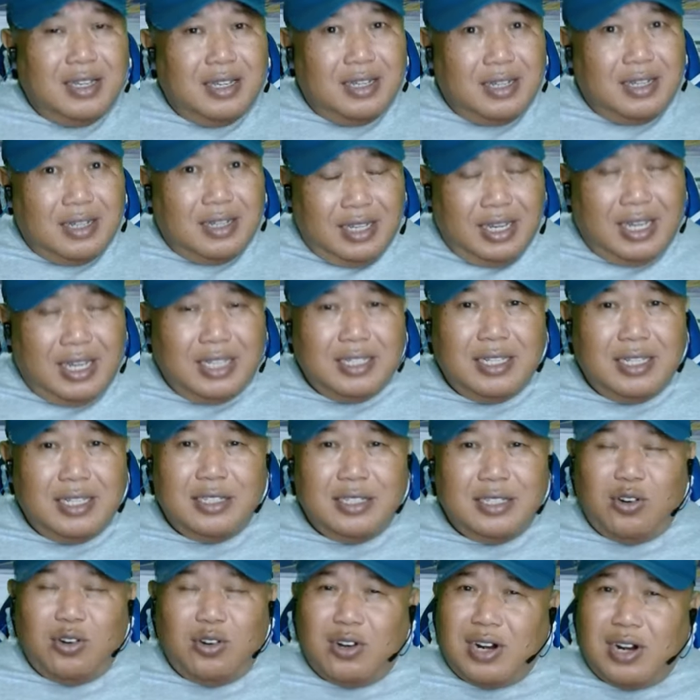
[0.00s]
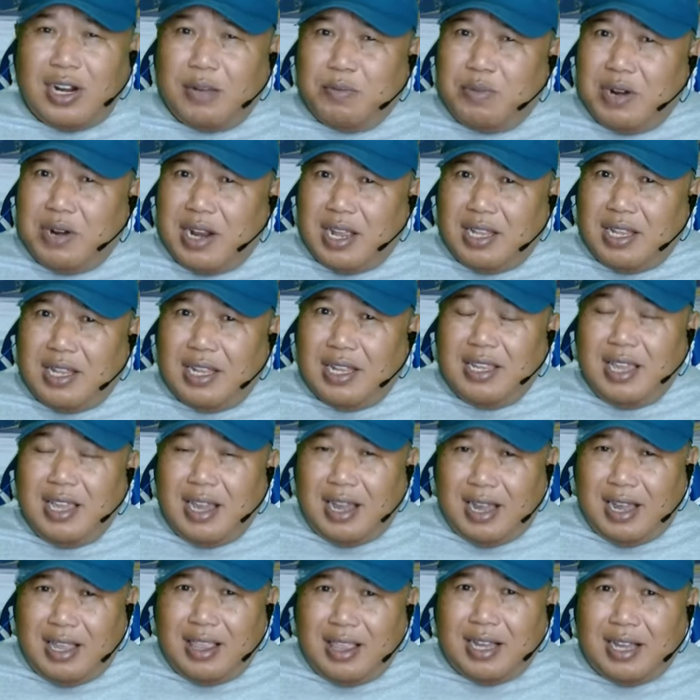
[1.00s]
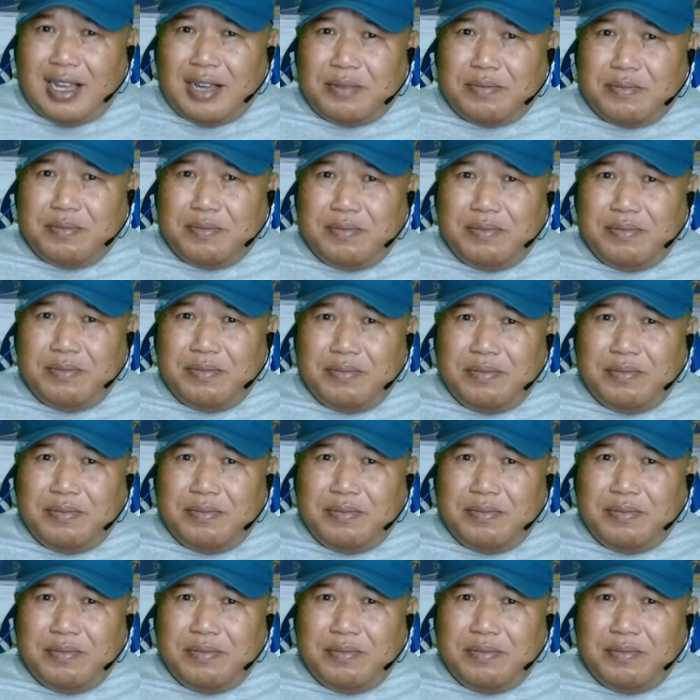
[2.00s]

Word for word: Ketika seseorang berada di alam,